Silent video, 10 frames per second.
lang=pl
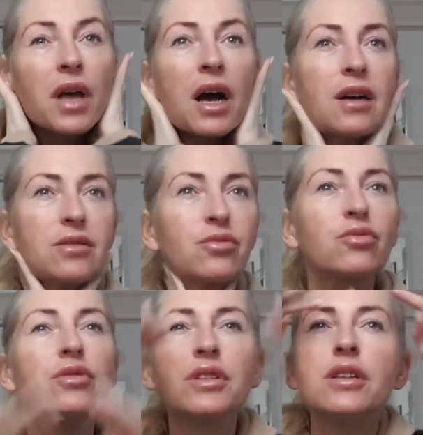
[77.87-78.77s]
A
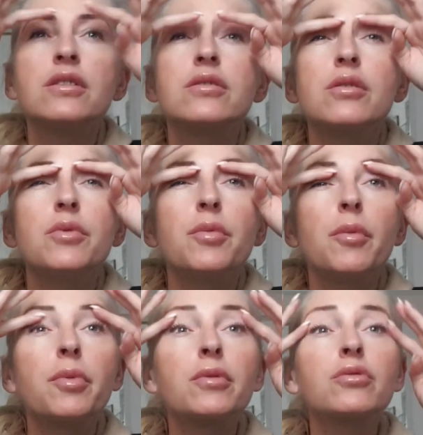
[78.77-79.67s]
córce niech sobie
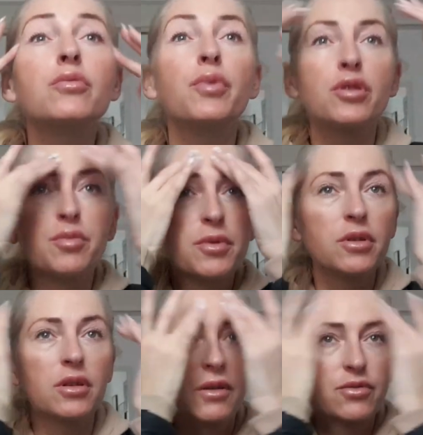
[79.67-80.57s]
po prostu
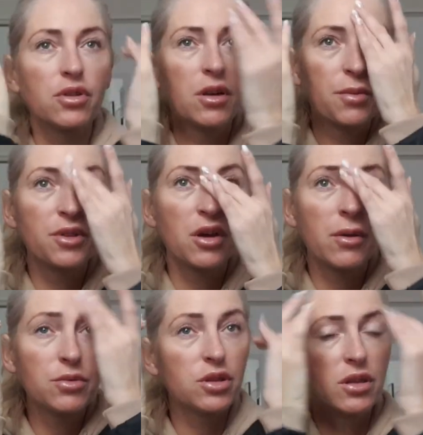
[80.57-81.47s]
pośpi. Ja wczoraj
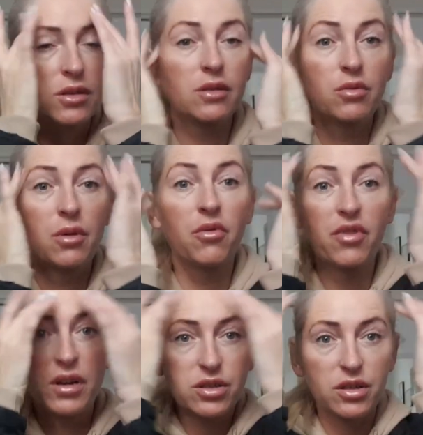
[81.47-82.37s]
pytałam, czy jedzie ze mną,
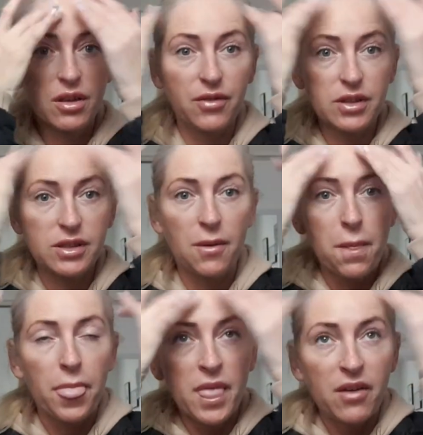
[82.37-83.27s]
mówiła, że nie, więc,
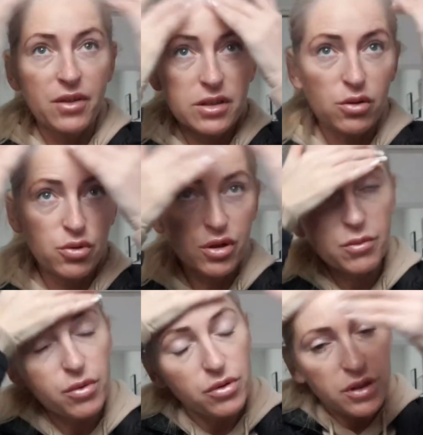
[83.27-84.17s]
więc
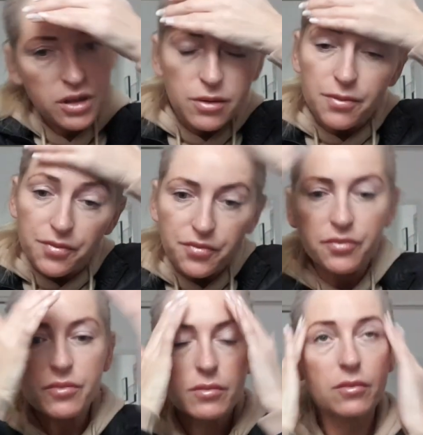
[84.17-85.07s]
luzik, bluzik.
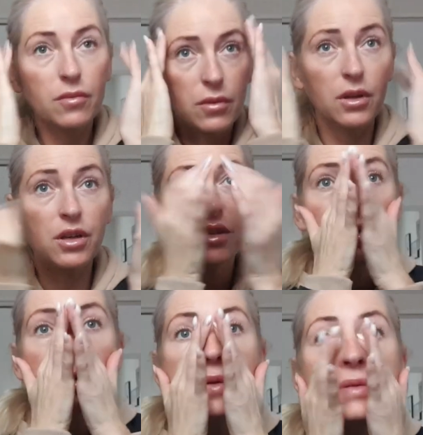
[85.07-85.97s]
Nie
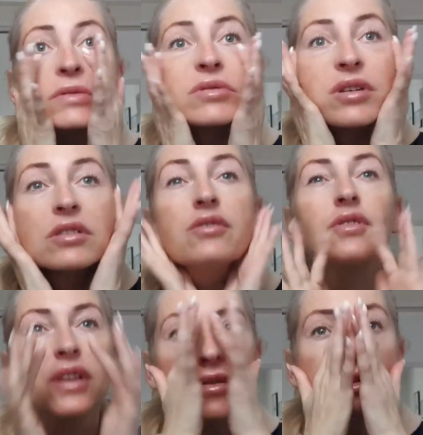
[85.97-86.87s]
chciało jej się, słuchajcie,
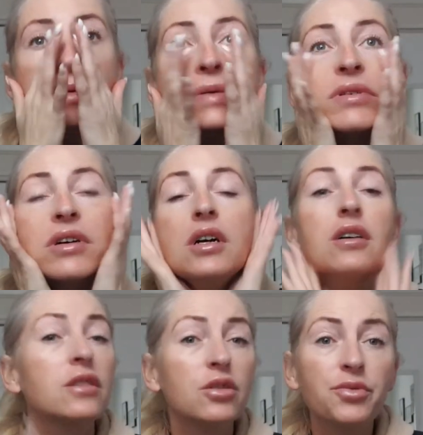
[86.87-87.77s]
wstawać.
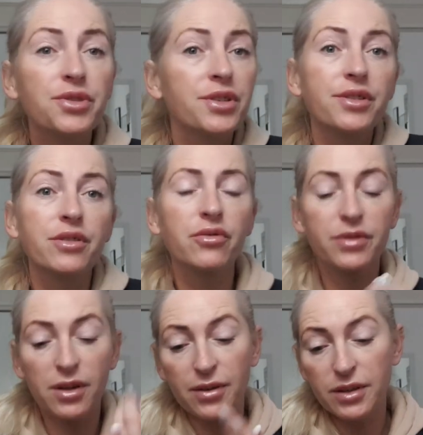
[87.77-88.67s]
Też mi się nie chciało
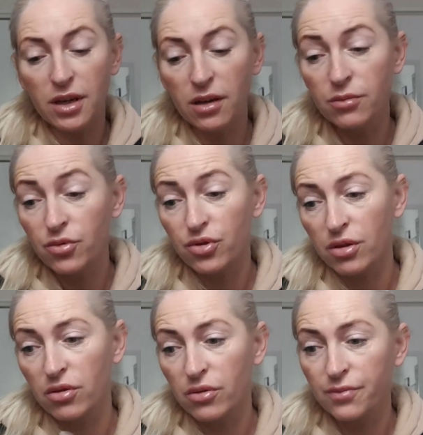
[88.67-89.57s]
wstawać, ale
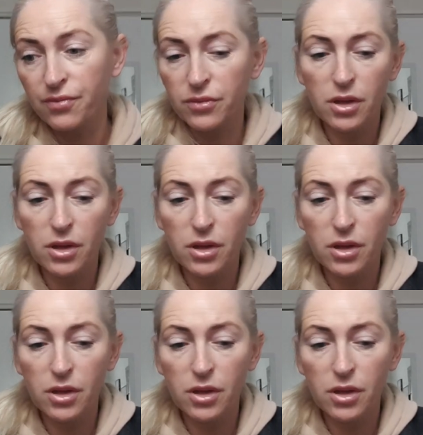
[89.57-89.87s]
muszę, no.